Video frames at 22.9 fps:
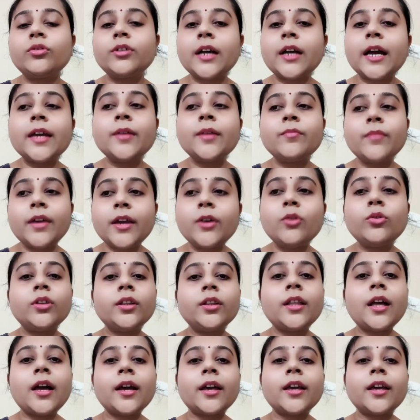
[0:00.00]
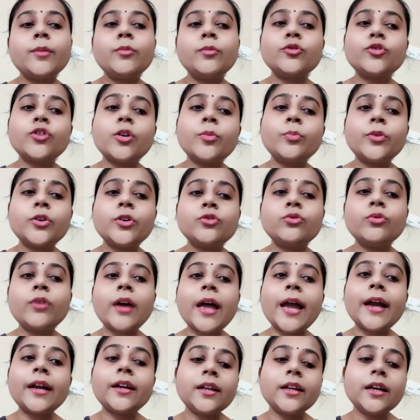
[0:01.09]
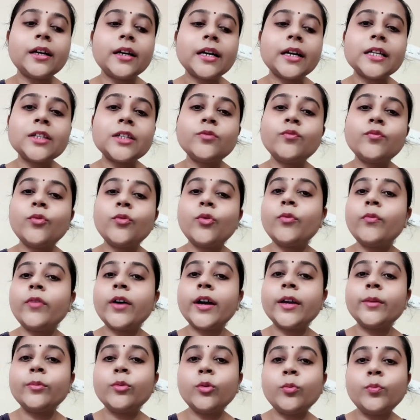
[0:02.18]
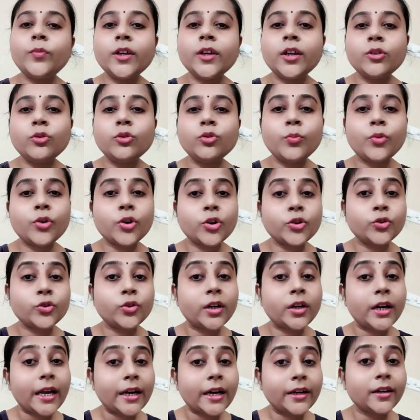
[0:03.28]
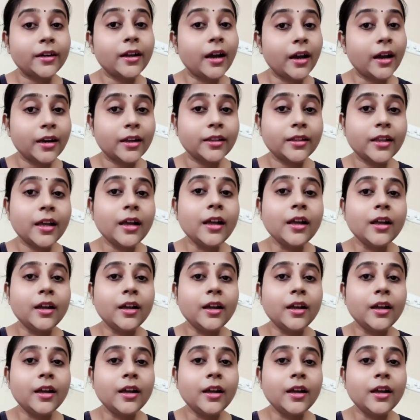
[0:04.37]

টাইম এগোতে থাকে এবং সব কিছু একটা ক্লাস ফোর ফাইভ অবধি কিন্তু পড়াশোনার একটা আলাদা